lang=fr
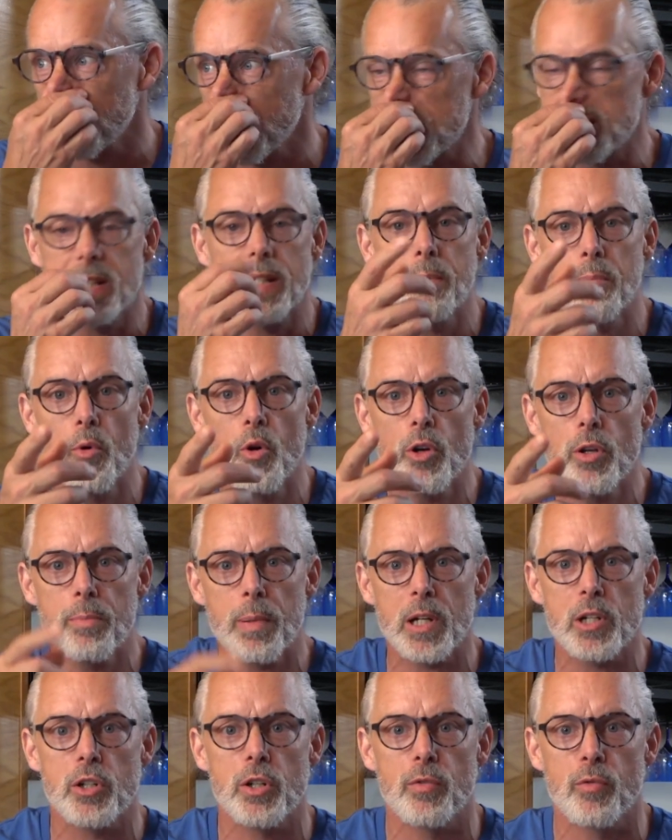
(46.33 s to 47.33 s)
Est-ce qu'il mouille
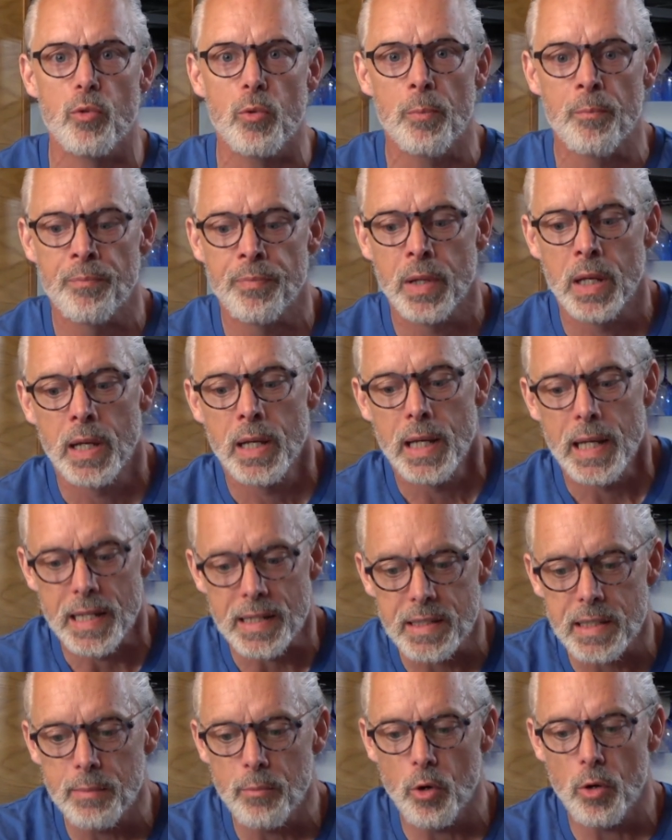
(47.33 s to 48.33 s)
par chez vous?
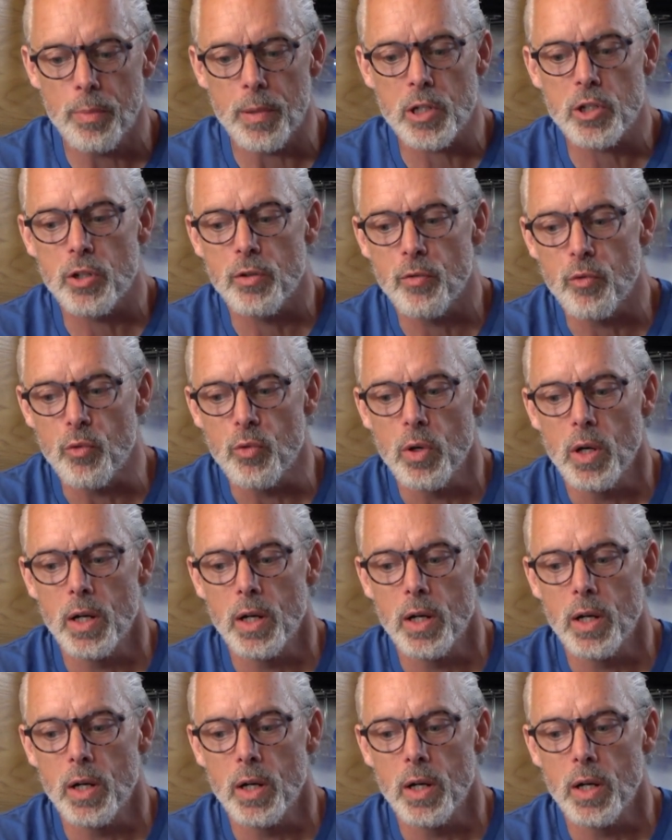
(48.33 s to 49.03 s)
Est-ce qu'il mouille par chez vous?